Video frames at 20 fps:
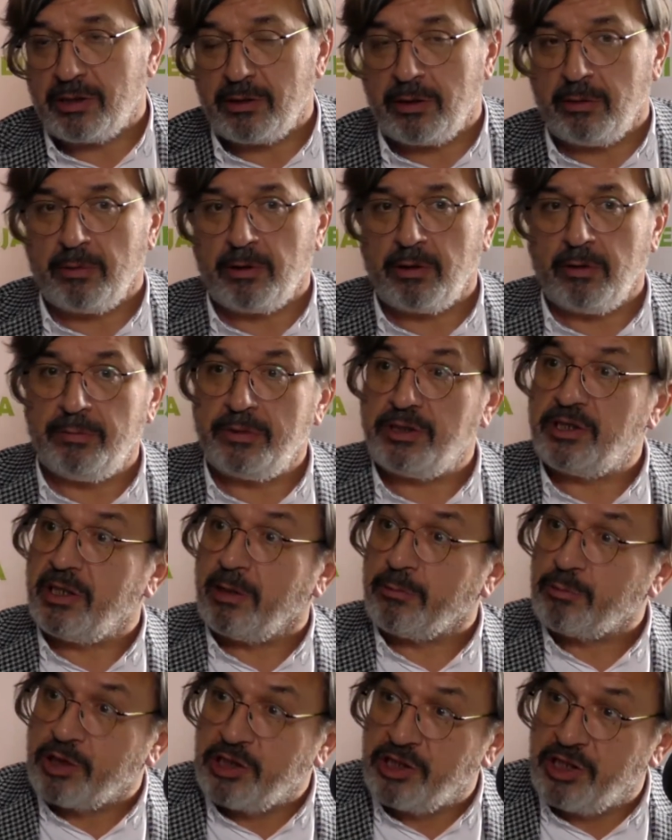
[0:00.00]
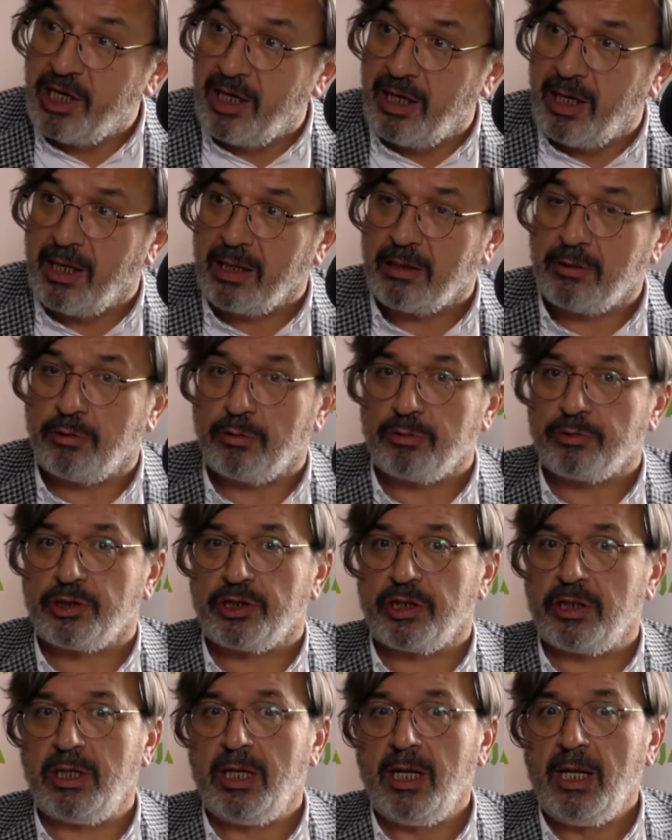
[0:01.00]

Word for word: to mogą być nauczyciele, tak. którzy